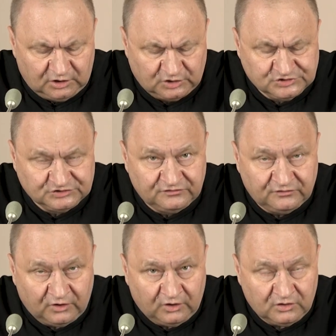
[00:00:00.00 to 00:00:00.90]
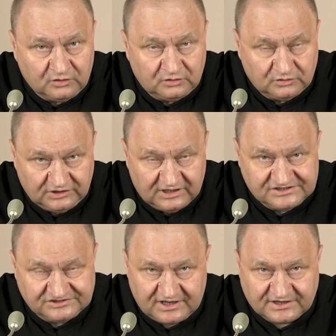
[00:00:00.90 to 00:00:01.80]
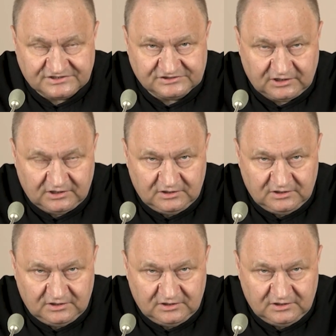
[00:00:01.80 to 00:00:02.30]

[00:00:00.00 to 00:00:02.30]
o swoje serce,